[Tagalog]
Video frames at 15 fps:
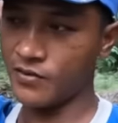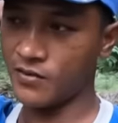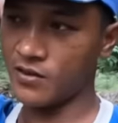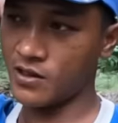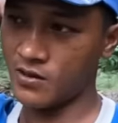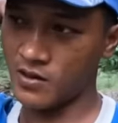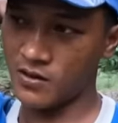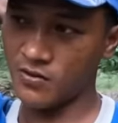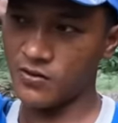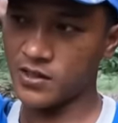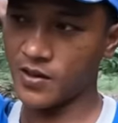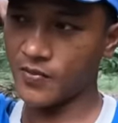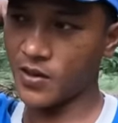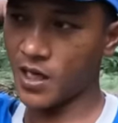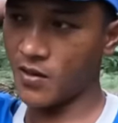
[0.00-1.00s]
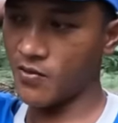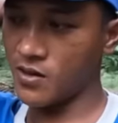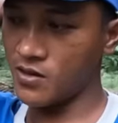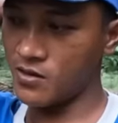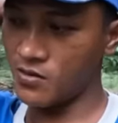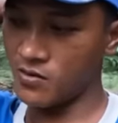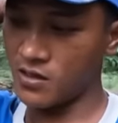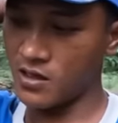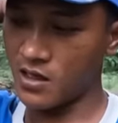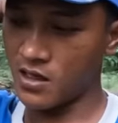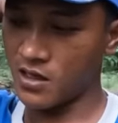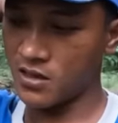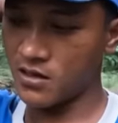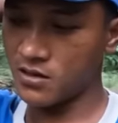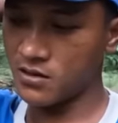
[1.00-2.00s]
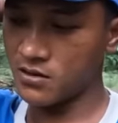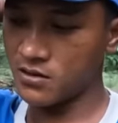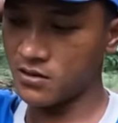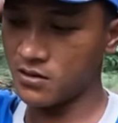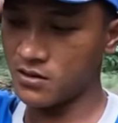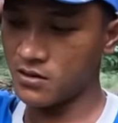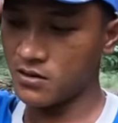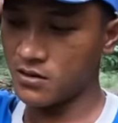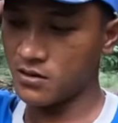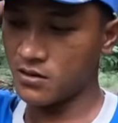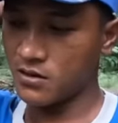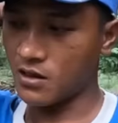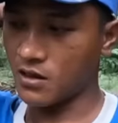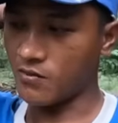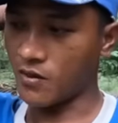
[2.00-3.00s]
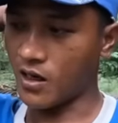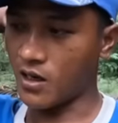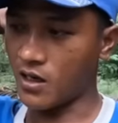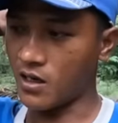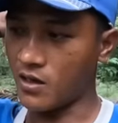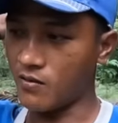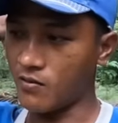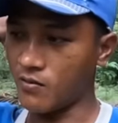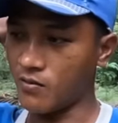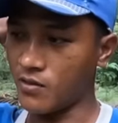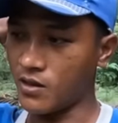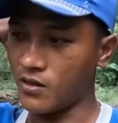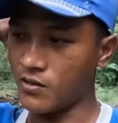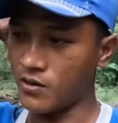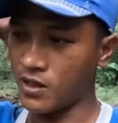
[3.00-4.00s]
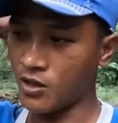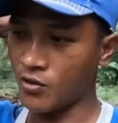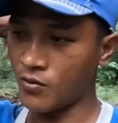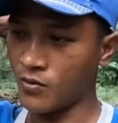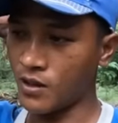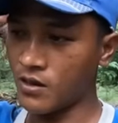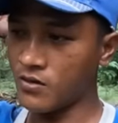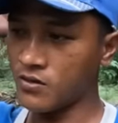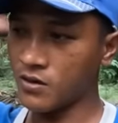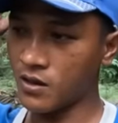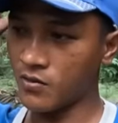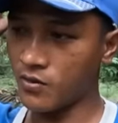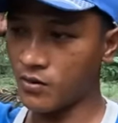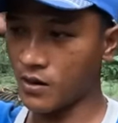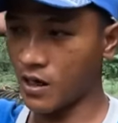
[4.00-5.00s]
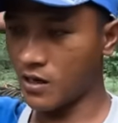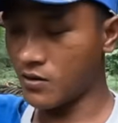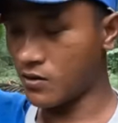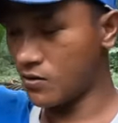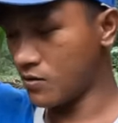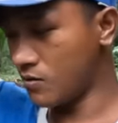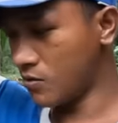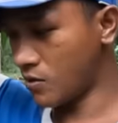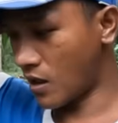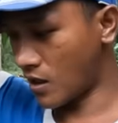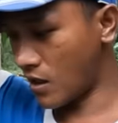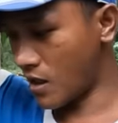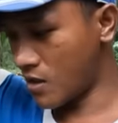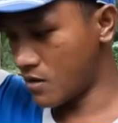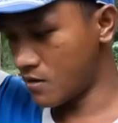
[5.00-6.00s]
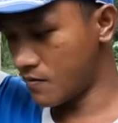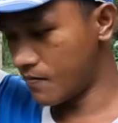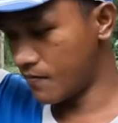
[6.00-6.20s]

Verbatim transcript: Ngayon ang usap namin nung ina at ma medyo reco- ano, rebukado yung utak niya.